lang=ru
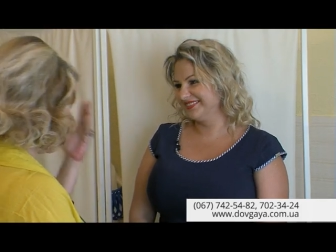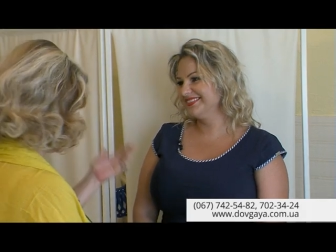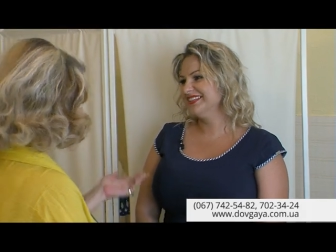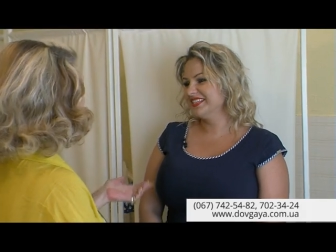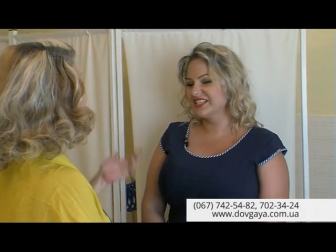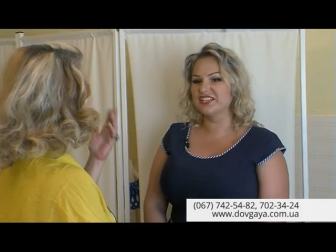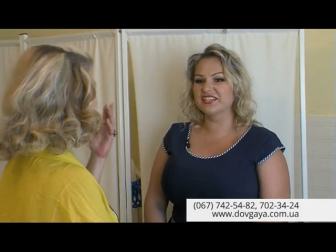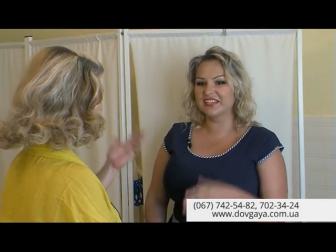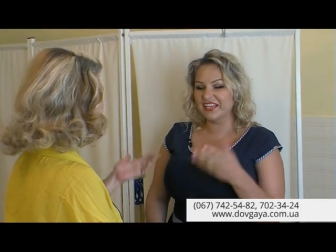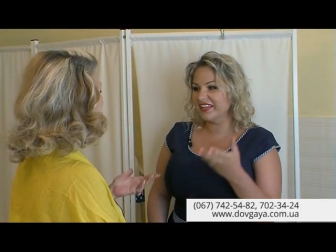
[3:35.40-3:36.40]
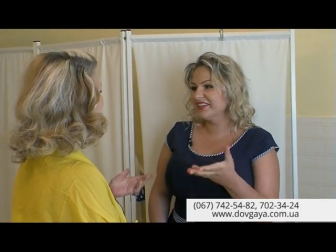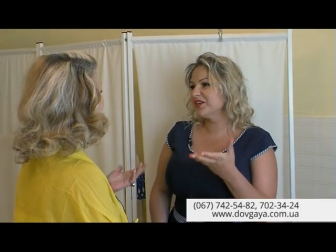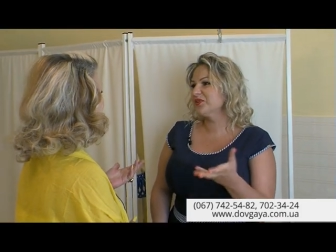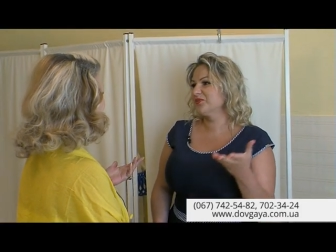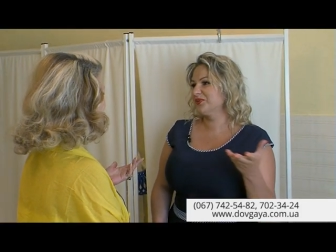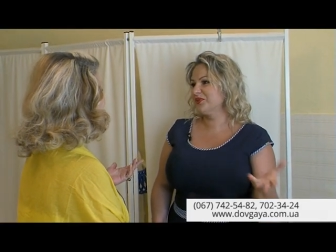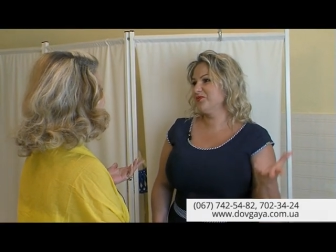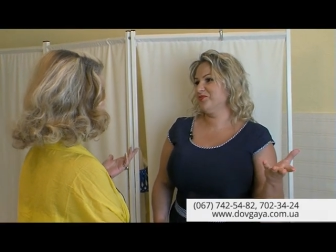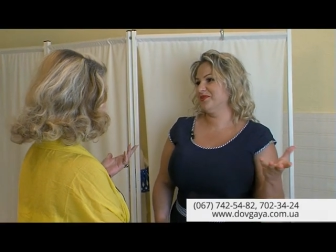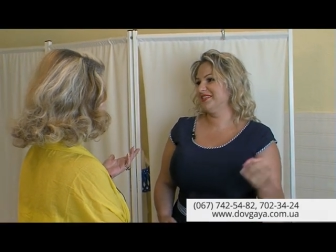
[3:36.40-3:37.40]
как раз... Ты, вот именно... ты отдохнул, ты
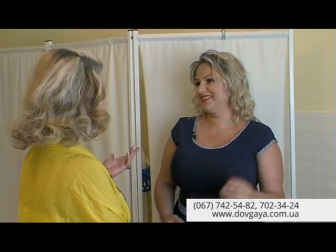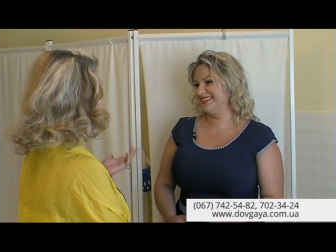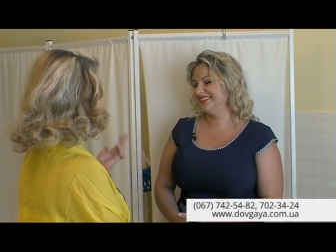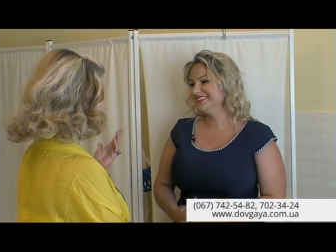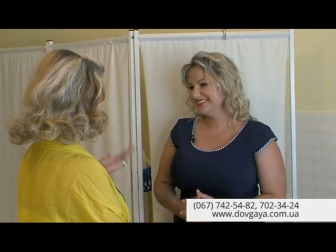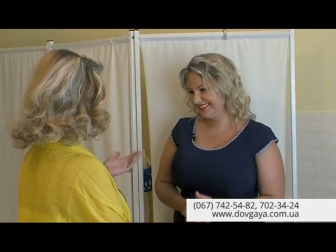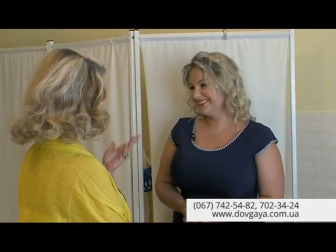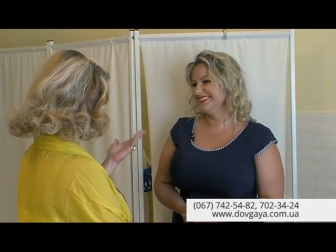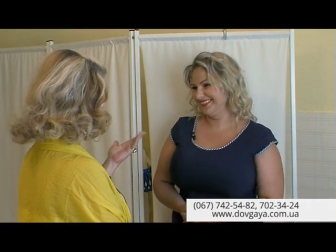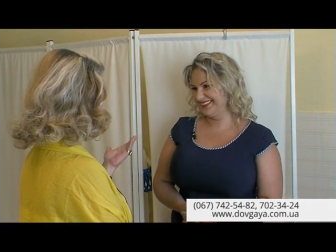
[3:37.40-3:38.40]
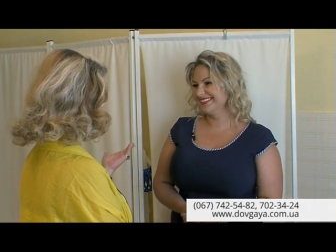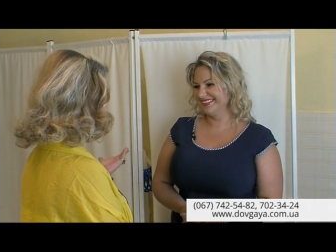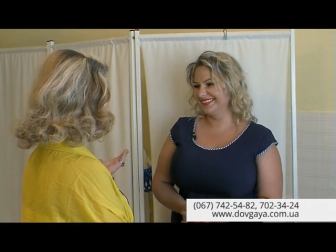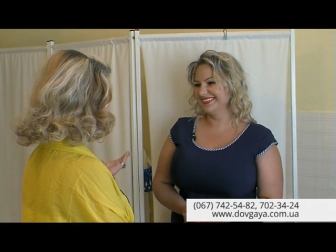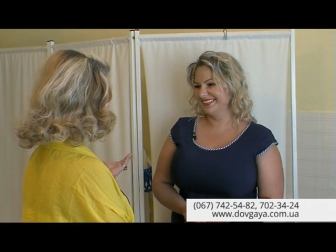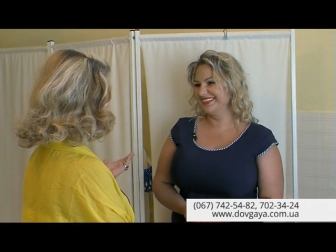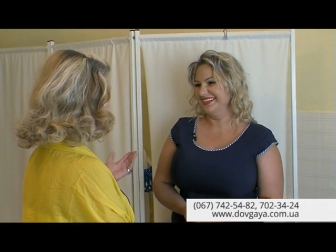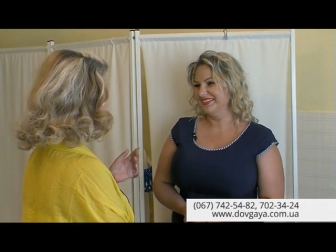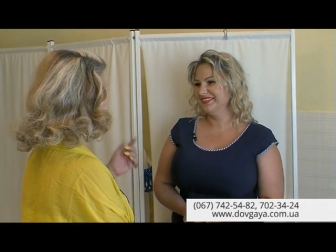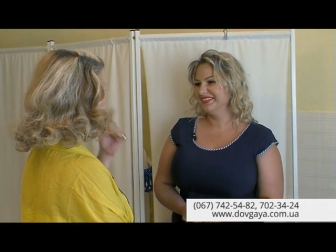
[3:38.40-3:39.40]
умница. Да, ты молодец, ты хорошо
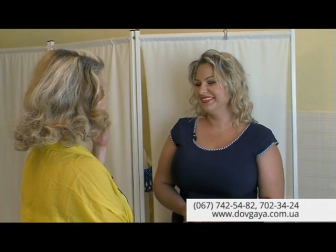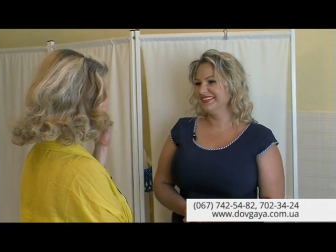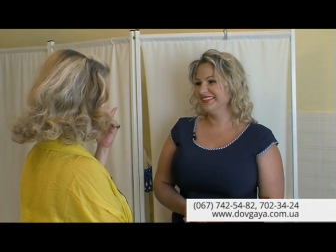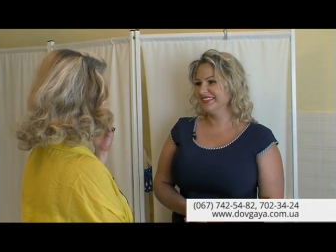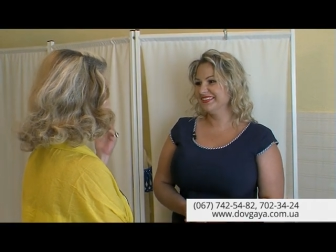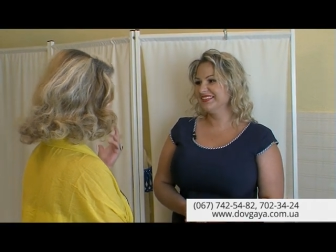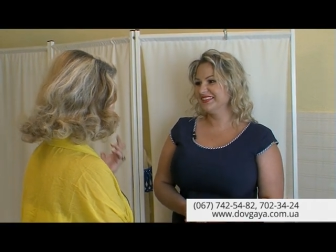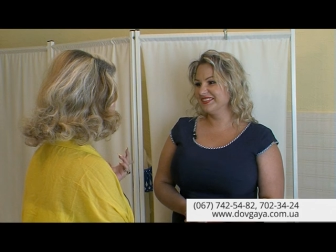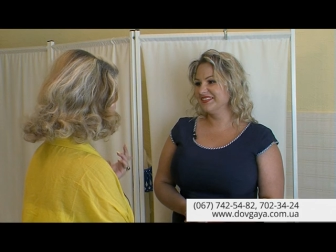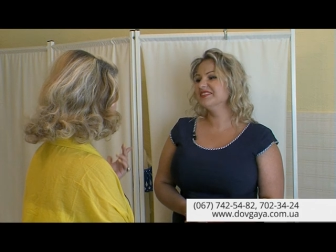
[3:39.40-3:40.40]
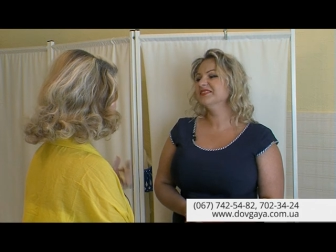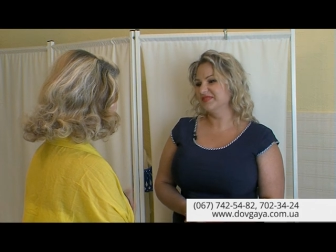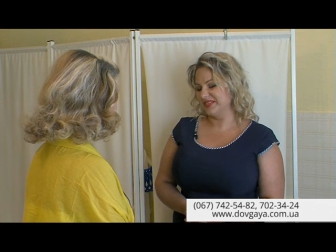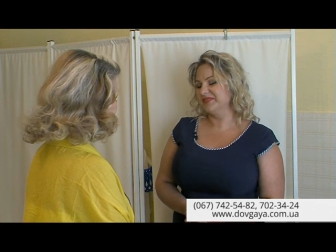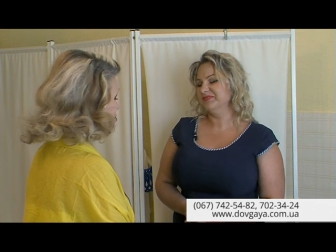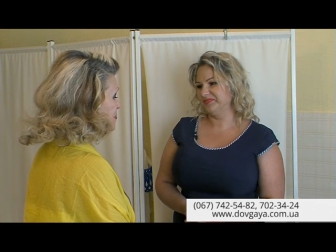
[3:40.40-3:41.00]
выглядишь. Да. Боже, наконец я хорошо выгляжу.